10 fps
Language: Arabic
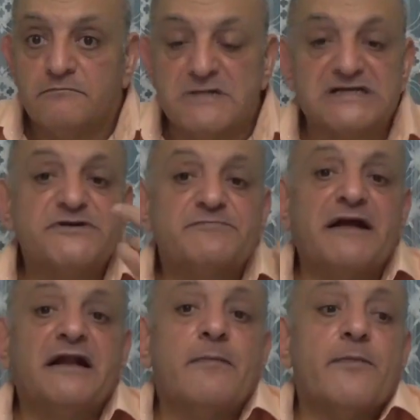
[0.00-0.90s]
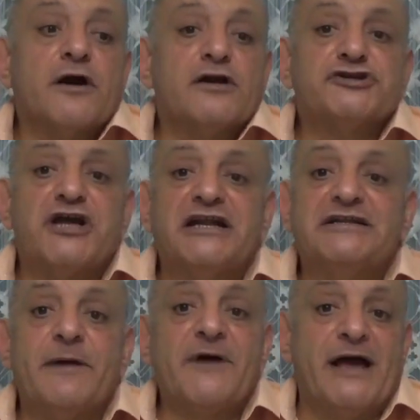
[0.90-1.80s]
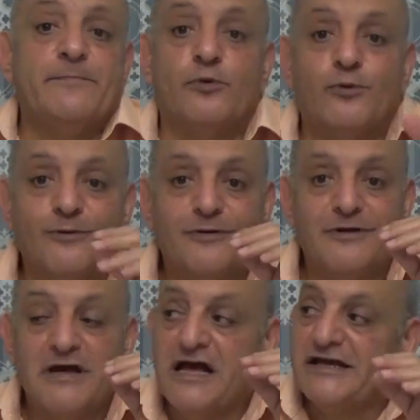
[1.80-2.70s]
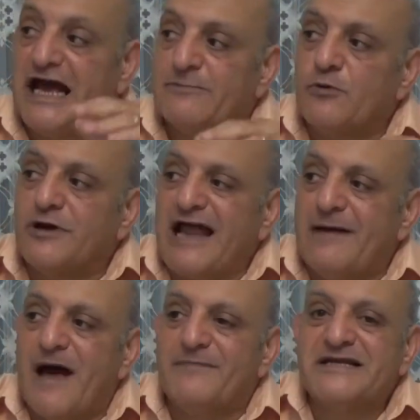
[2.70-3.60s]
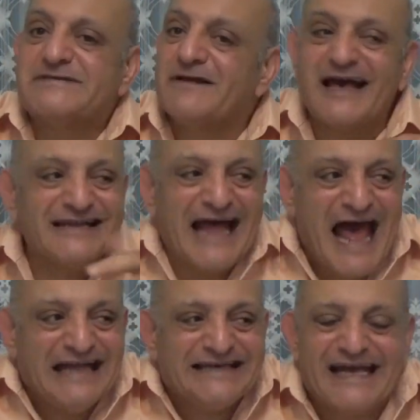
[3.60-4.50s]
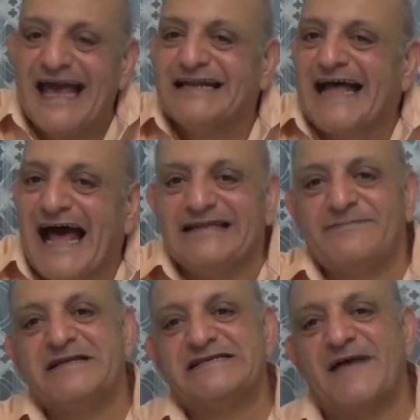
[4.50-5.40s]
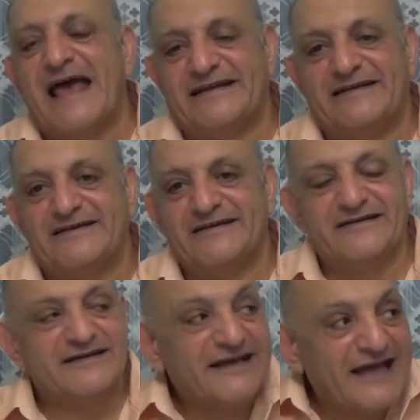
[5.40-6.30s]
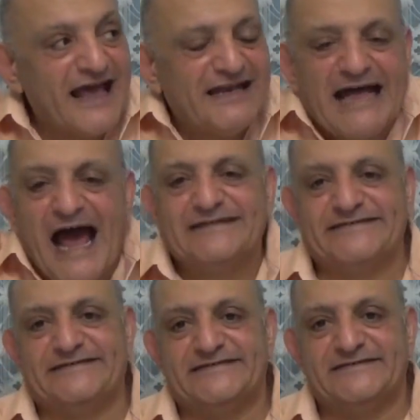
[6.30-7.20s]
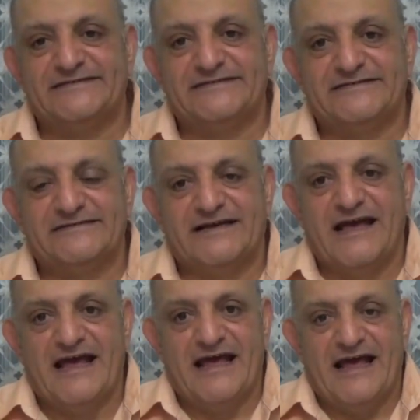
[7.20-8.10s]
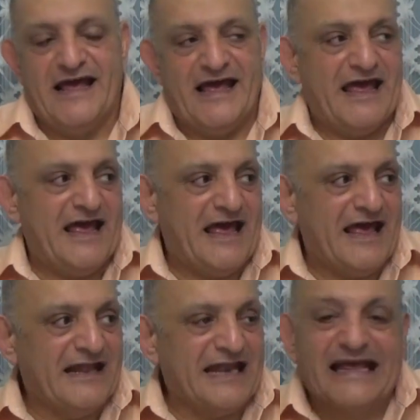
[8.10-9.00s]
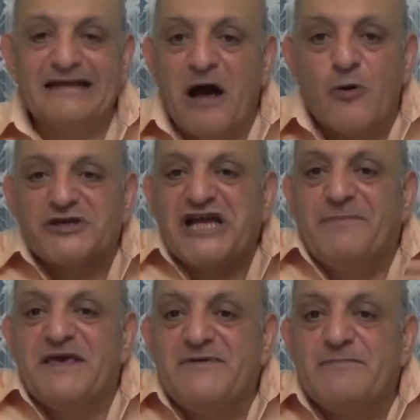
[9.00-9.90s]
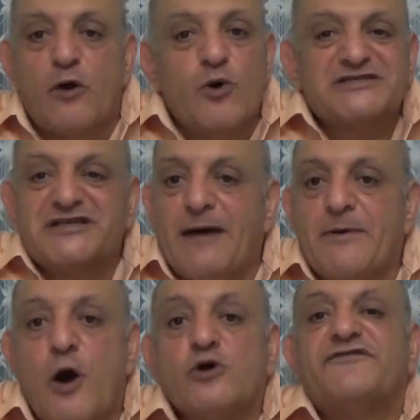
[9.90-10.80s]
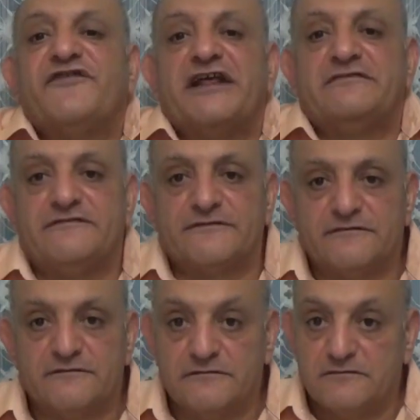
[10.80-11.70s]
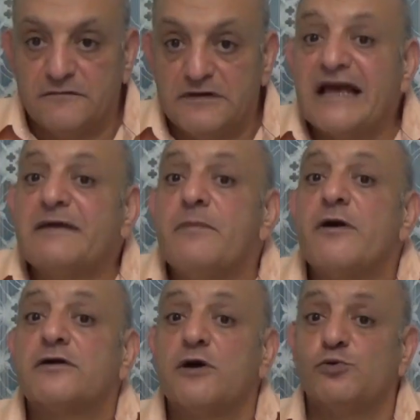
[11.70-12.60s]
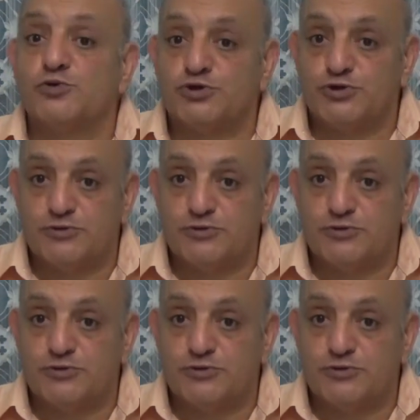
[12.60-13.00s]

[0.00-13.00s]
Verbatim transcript: بس مش معنى اني ما بكرهش خالد يبقى بحبه يعني ممكن ابقى بالنسبه لخالد عادي خالد عادي بالنسبه لي خالد عادي آه لكن ما هوش حبيبي ما هوش صاحبي ما هوش فريند لكن ما بكرهوش